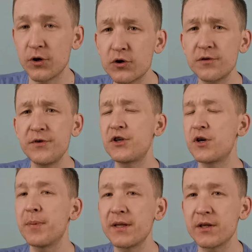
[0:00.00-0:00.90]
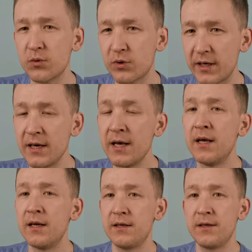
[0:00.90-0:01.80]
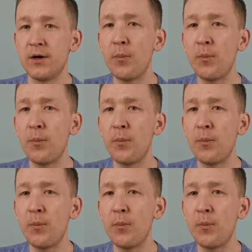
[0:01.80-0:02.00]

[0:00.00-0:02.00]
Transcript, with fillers: Oczywiście będę tutaj e,